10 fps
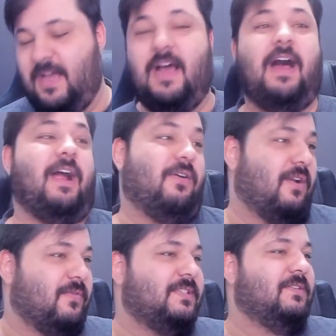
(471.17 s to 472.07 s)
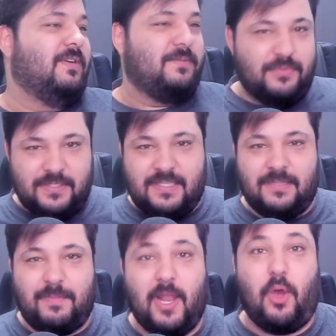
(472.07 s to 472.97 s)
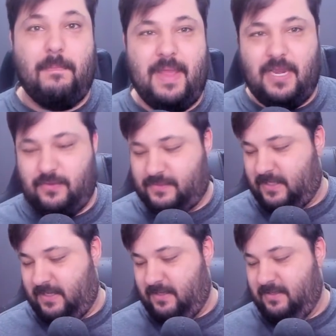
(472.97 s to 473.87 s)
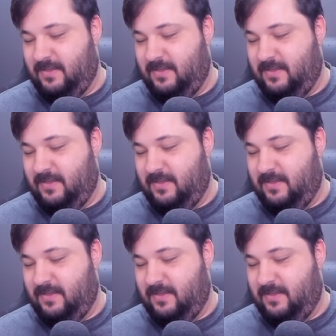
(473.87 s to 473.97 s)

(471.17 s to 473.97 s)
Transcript: Ah, agora foi 50% pelo menos, né?